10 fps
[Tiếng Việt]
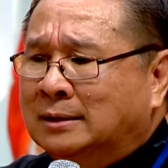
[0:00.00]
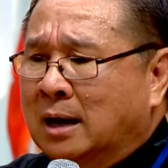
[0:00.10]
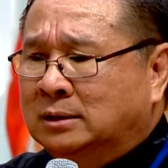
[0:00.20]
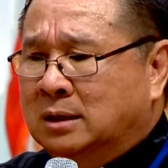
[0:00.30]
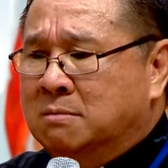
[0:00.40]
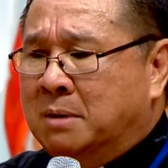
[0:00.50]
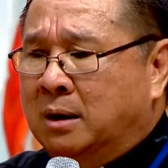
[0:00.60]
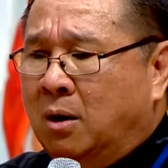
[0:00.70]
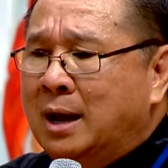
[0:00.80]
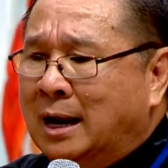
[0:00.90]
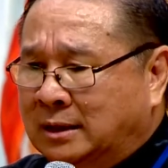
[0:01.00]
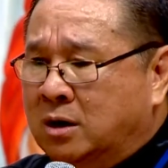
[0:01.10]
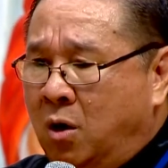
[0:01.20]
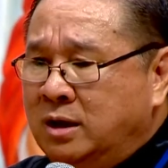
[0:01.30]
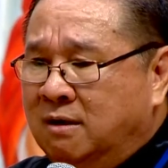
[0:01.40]
thật sự mà nói, anh ta
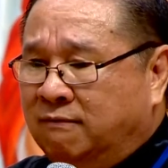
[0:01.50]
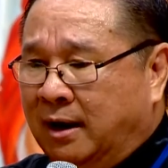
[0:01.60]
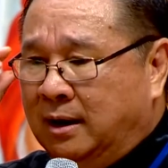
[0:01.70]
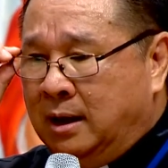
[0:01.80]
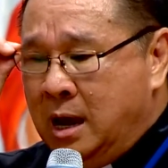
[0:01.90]
nói như vậy.